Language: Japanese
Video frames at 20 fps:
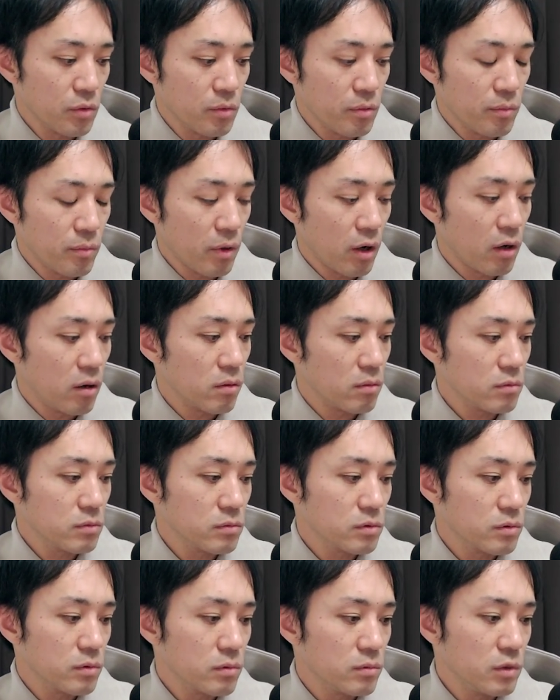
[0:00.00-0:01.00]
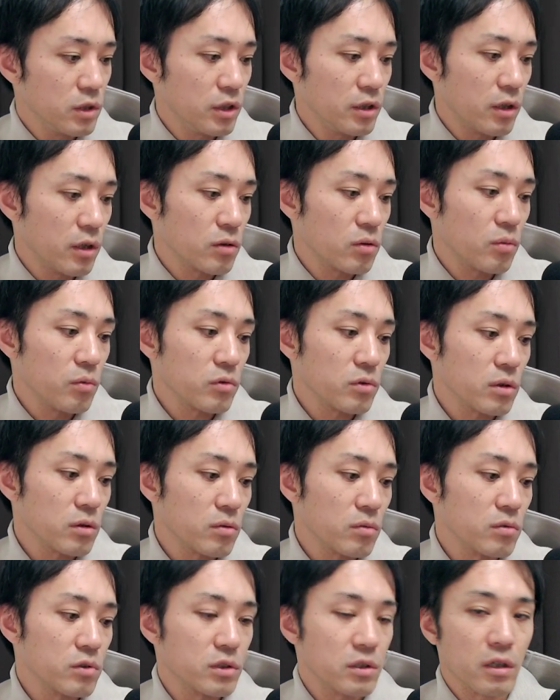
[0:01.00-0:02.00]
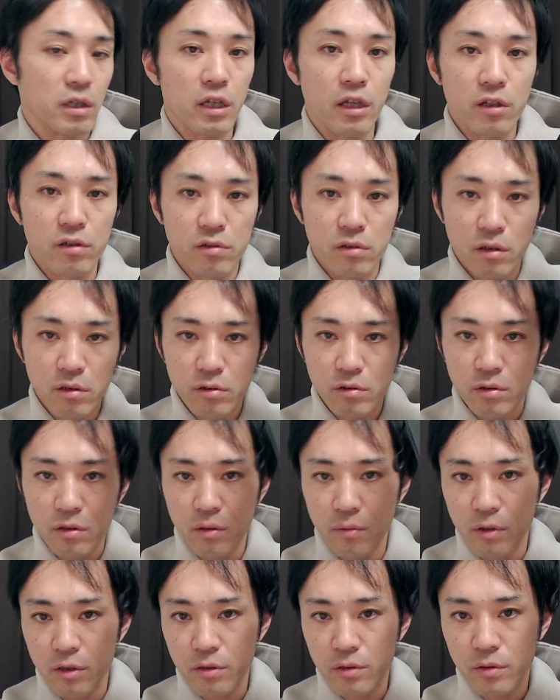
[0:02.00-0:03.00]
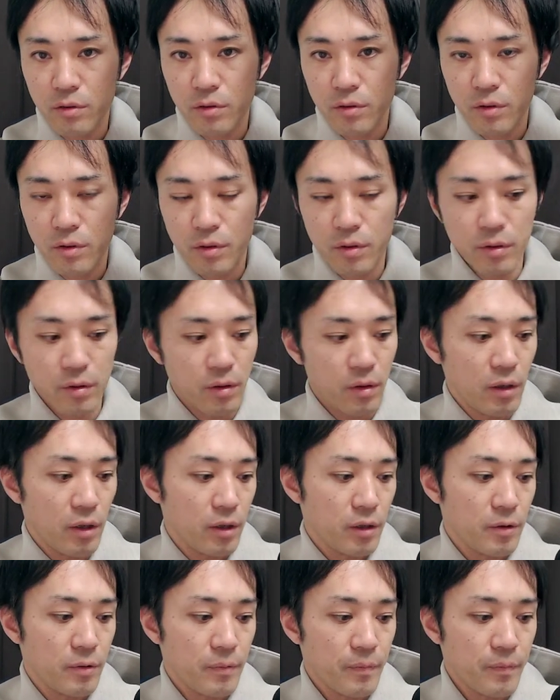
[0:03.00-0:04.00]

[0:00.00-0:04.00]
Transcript: まあいいなと思ったところですねケースがついてます、はい